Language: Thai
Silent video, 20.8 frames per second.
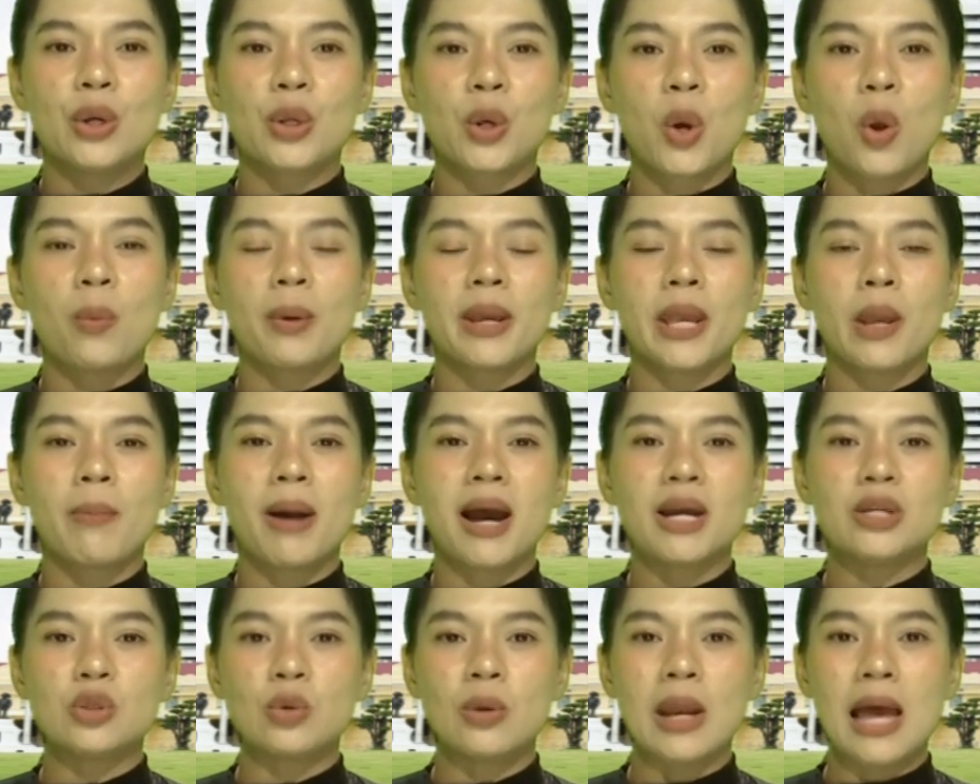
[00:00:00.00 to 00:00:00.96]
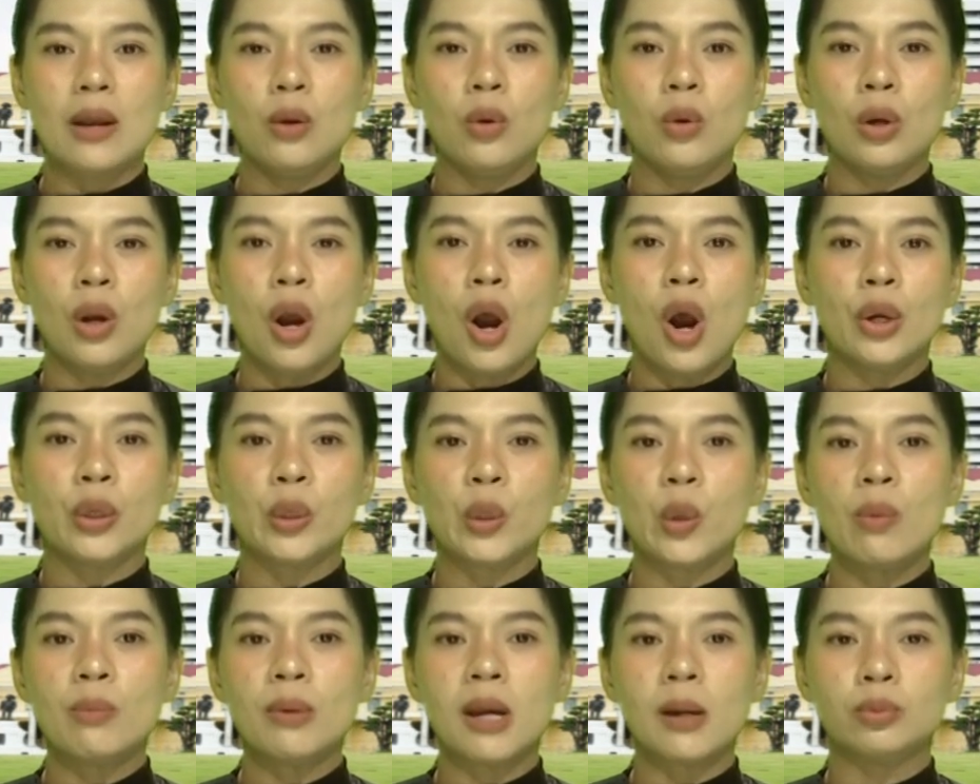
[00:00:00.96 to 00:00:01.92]
โรงพยาบาลจุฬาลงกรณ์
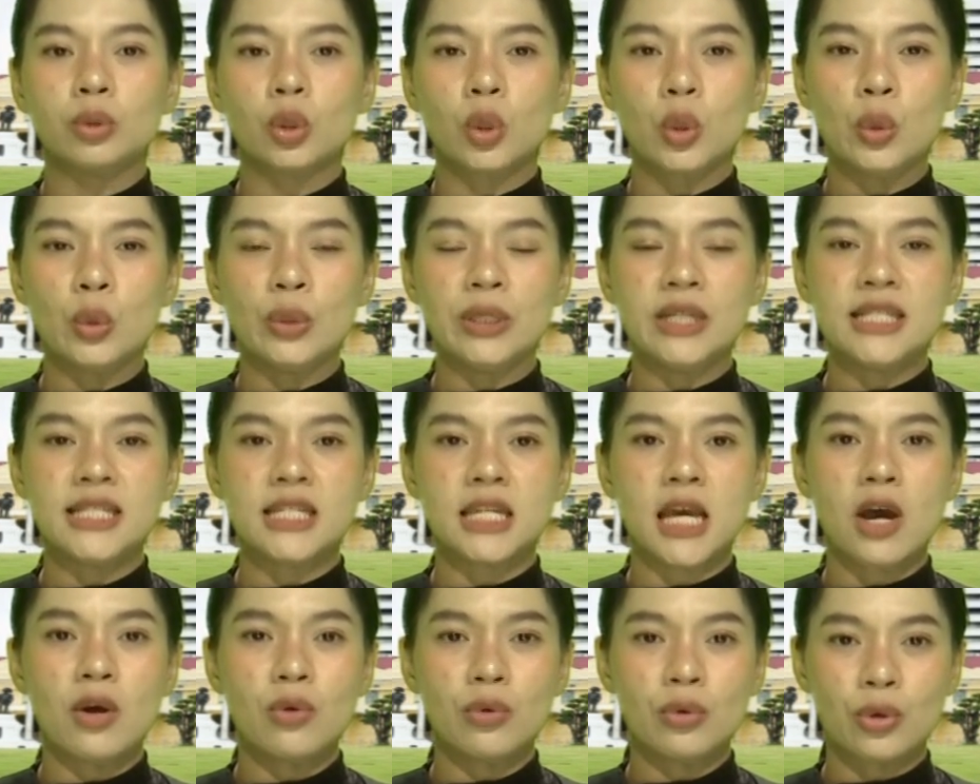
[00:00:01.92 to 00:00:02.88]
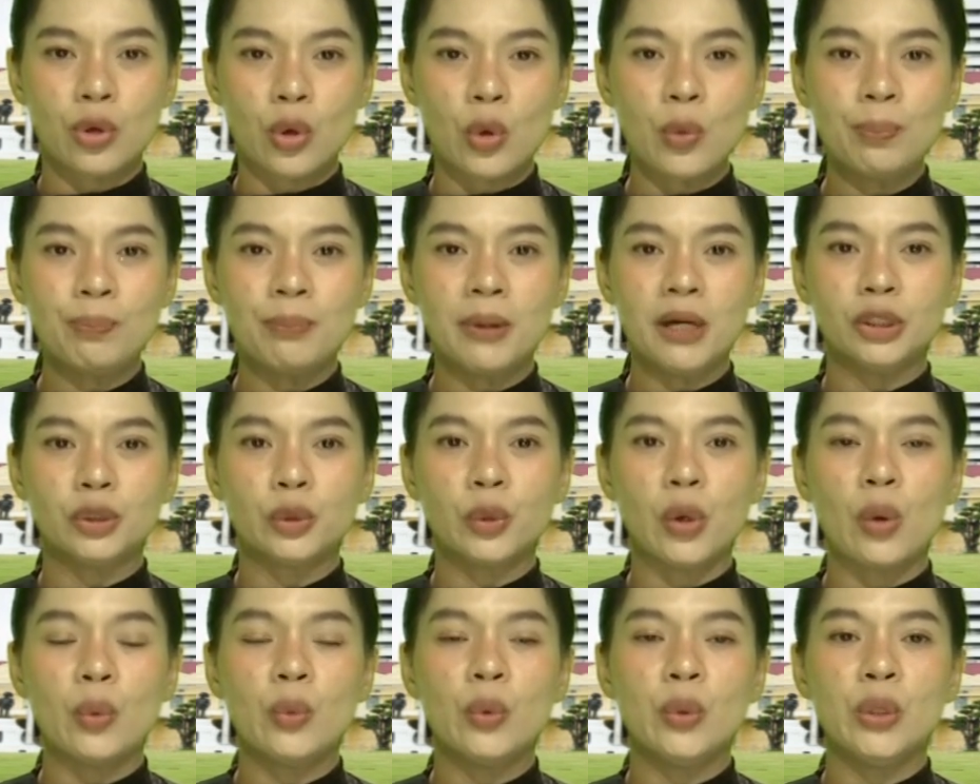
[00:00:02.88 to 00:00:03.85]
ร่วมกับ True Digital Group เปิด
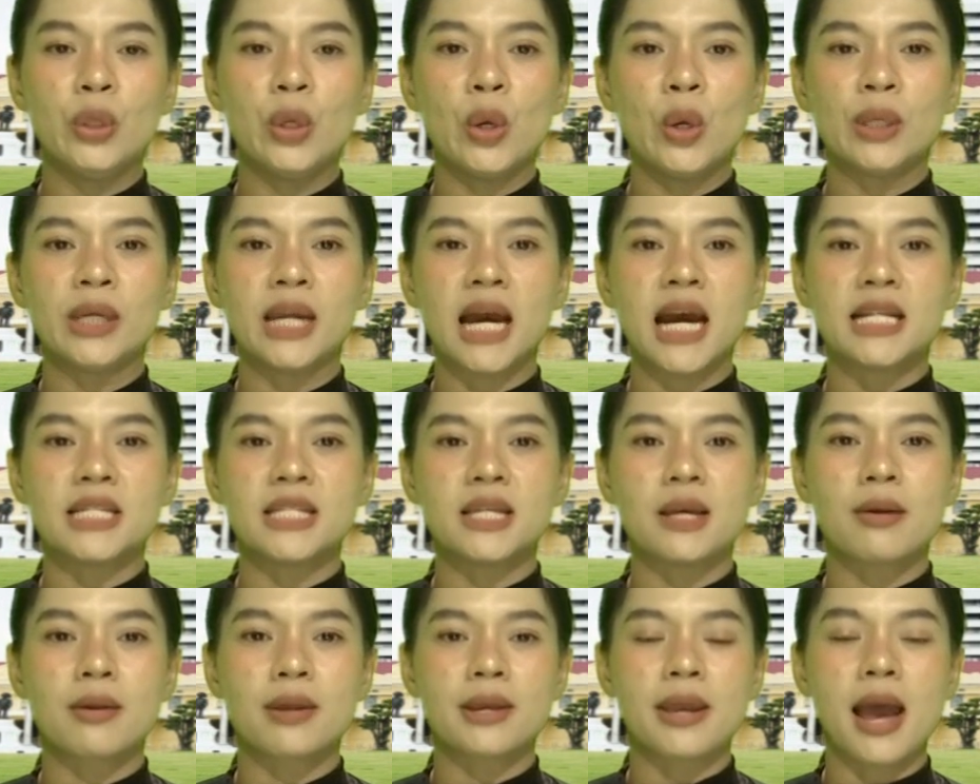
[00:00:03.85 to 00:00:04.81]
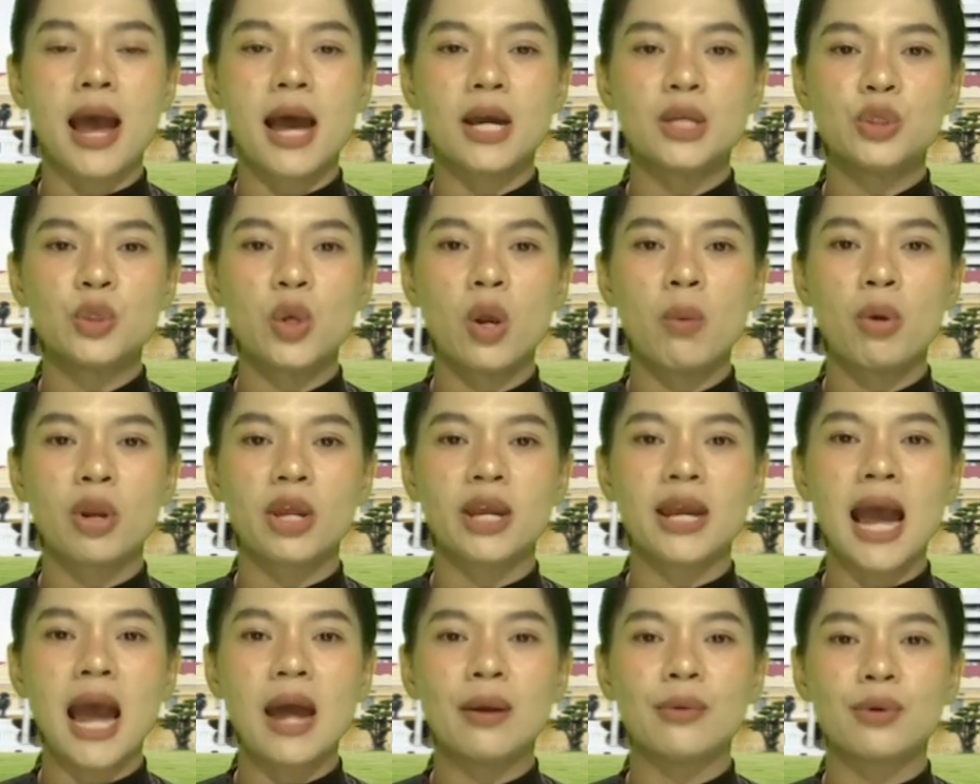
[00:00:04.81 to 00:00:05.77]
ตัวหุ่นยนต์อัจฉริยะ ช่วยบ
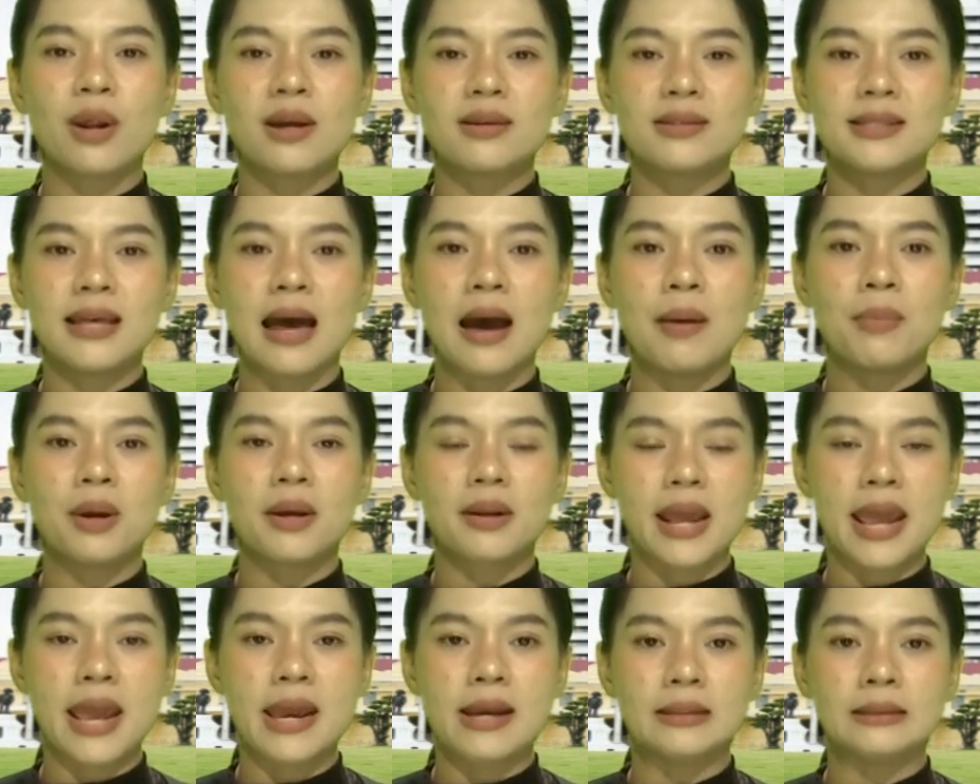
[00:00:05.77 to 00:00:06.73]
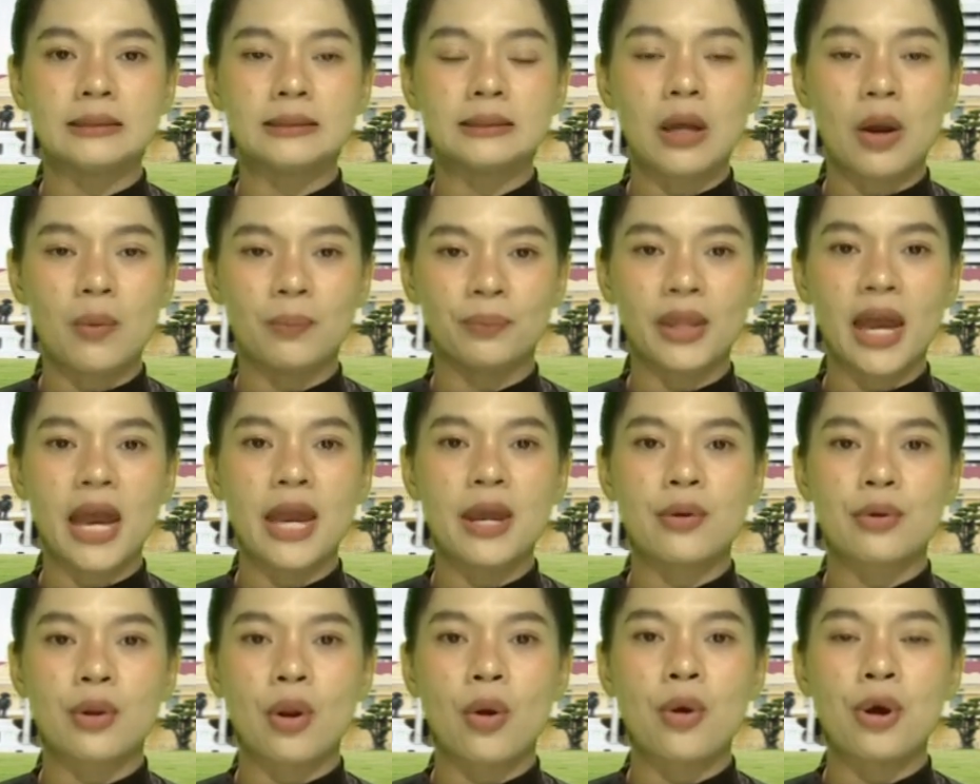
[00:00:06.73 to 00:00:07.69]
ริการรักษามะเร็ง ต่อมไท
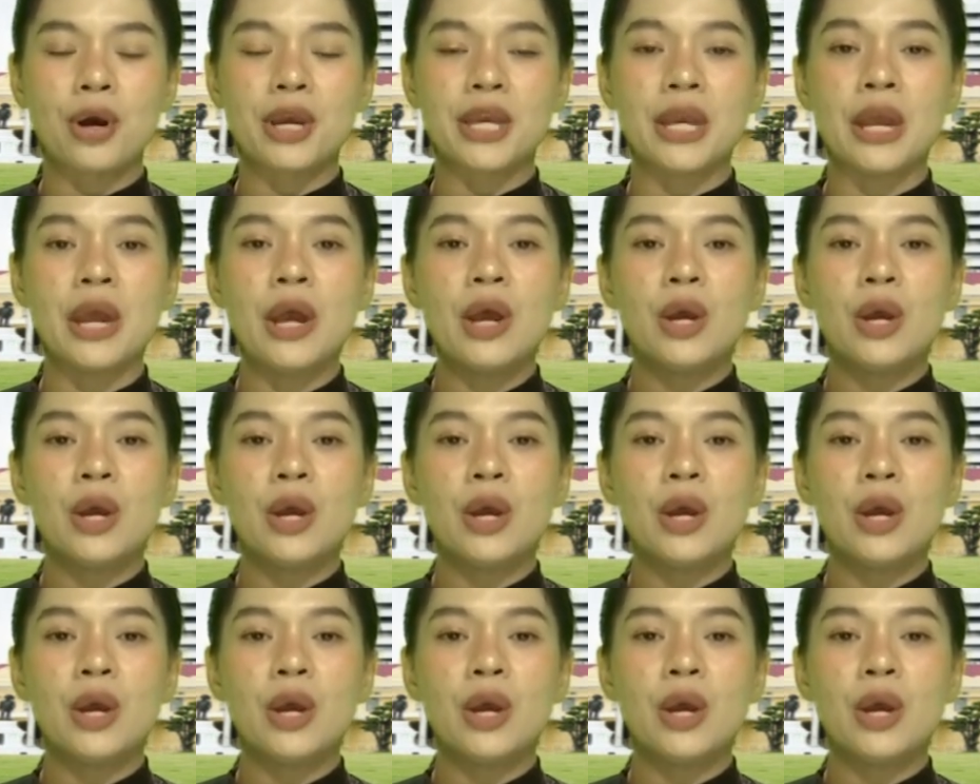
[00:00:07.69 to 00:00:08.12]
รอย